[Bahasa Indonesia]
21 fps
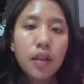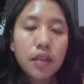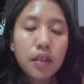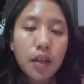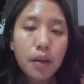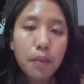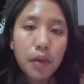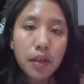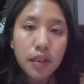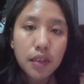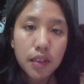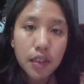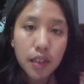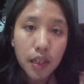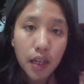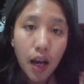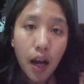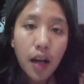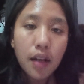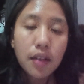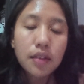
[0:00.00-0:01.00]
Selamat
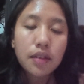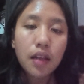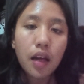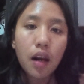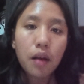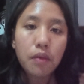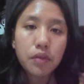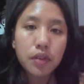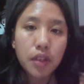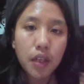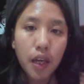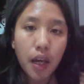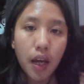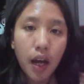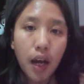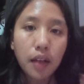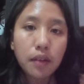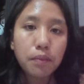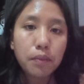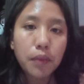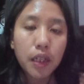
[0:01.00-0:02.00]
siang, salam
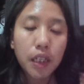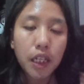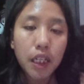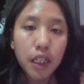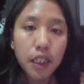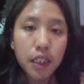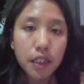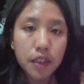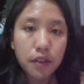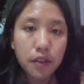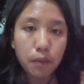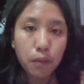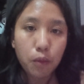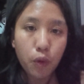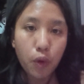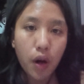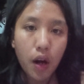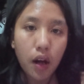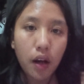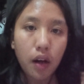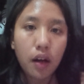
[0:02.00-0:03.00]
sehat bagi kita
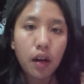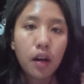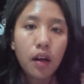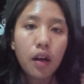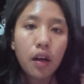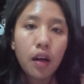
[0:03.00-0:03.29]
semua.